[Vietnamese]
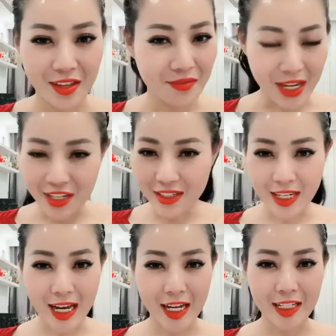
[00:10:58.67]
và như thế
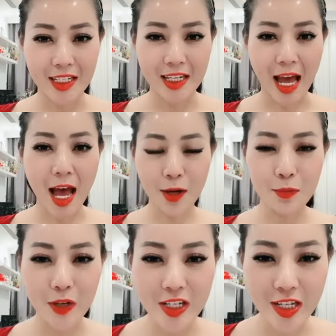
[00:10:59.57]
này thì ai
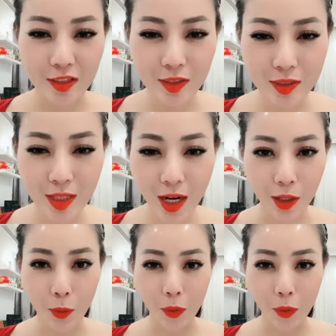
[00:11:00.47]
cũng nghĩ rằng Hương rất là cầu